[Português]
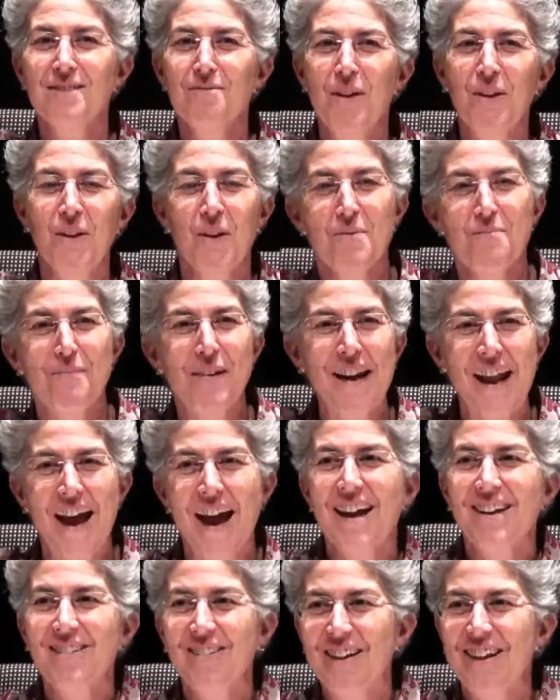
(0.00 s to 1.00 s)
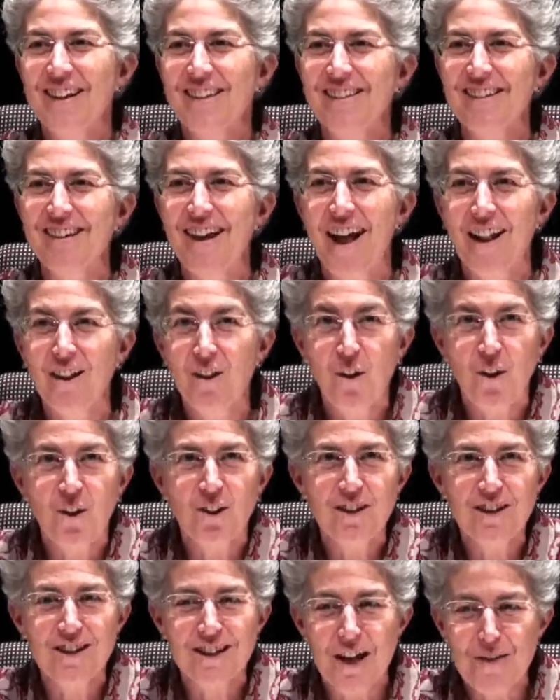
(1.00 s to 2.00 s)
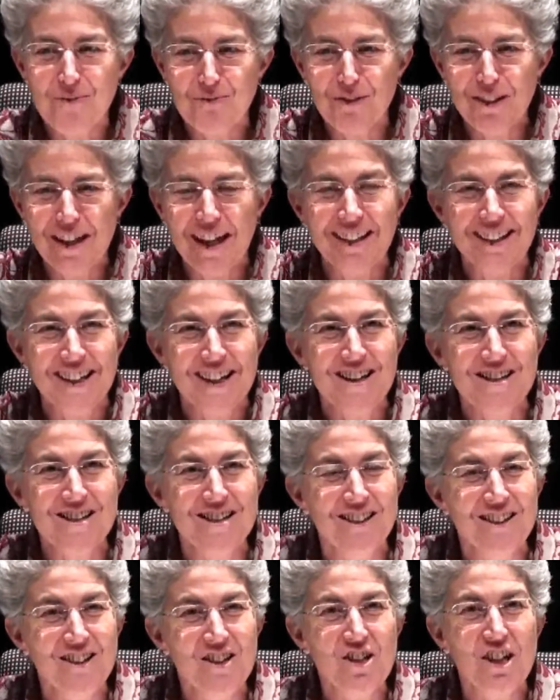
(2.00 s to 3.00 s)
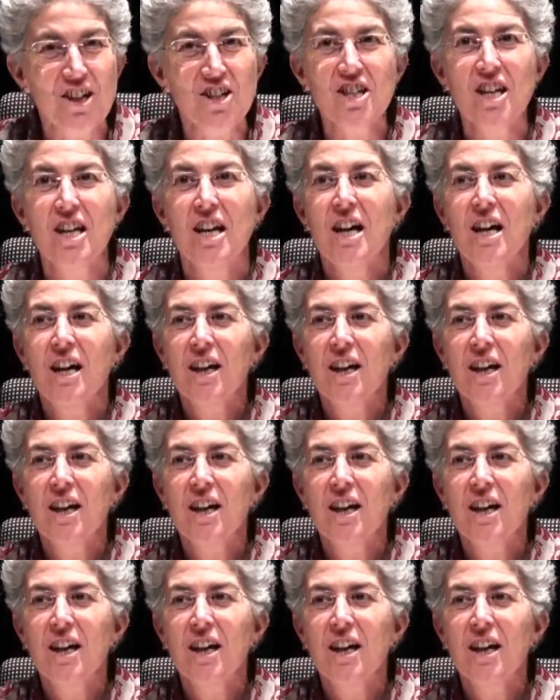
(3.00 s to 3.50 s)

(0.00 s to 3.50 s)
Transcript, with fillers: mandou parar, um cardeal horrorizado vinha atrás dele e a jogar assim: